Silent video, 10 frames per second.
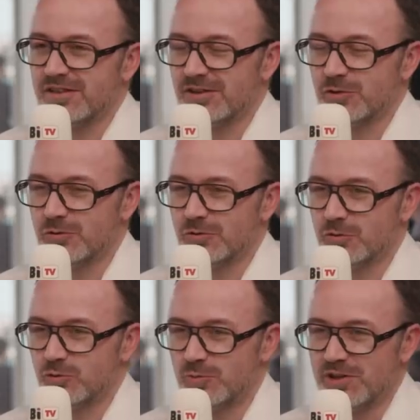euh,
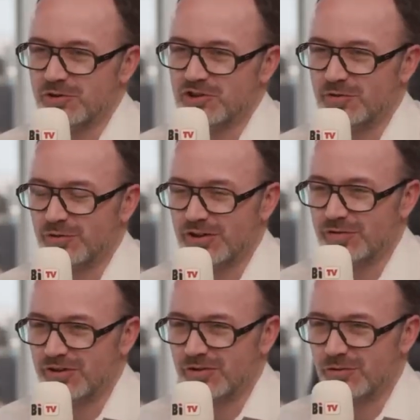de doubler le chiffre
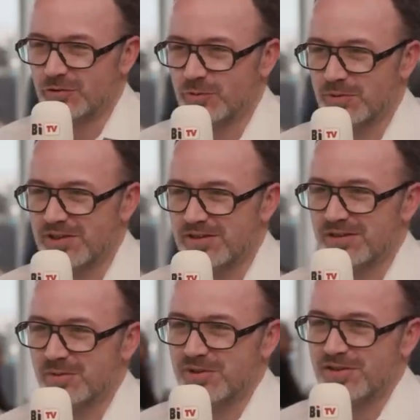d'affaires de l'entreprise
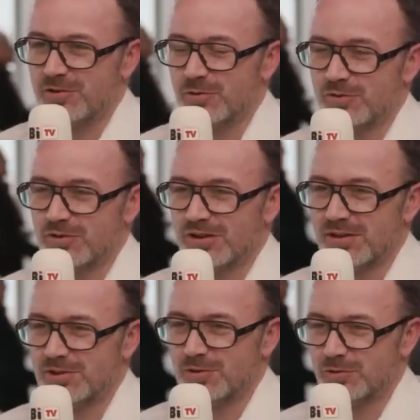et de passer de
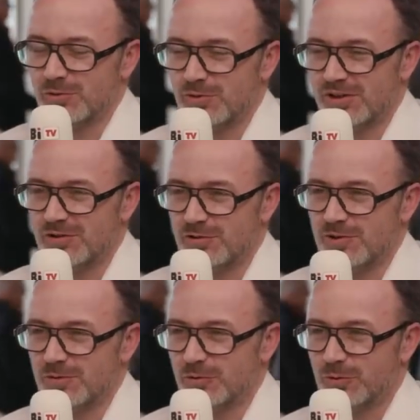1 million d'euros à 2
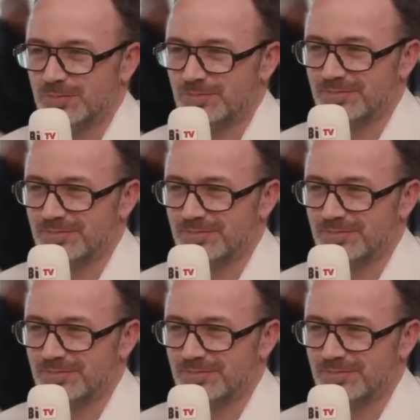millions d'euros.